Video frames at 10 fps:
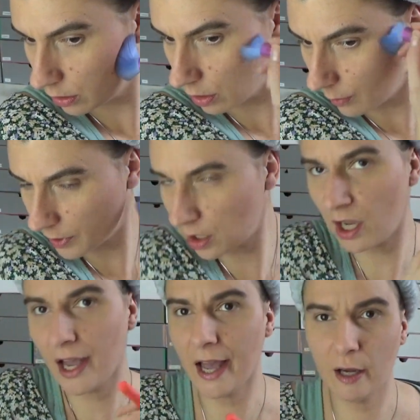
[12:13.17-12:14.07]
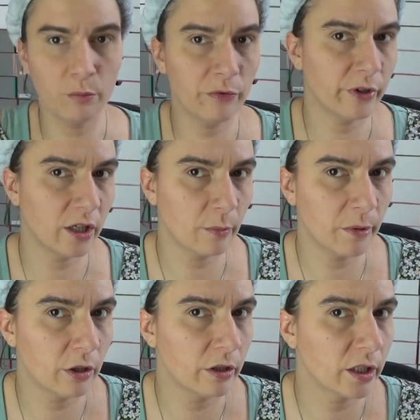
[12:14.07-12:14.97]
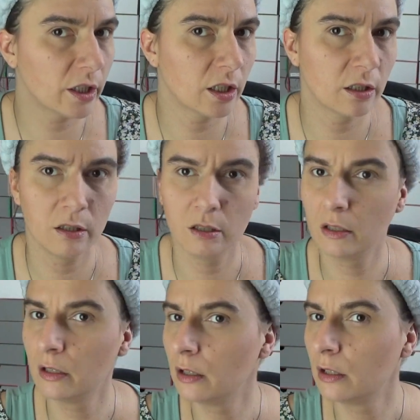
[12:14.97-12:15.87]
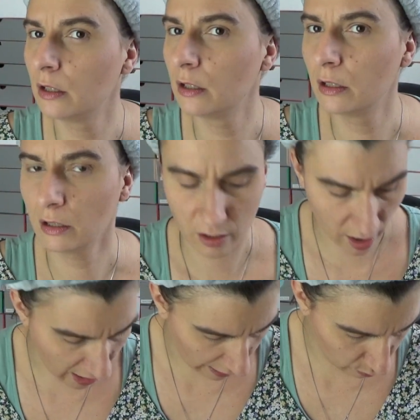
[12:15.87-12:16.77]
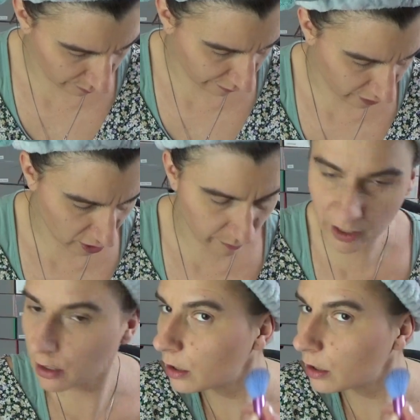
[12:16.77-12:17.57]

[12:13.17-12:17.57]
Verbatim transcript: Aber kaum Farbe, Leute. Kaum Farbe.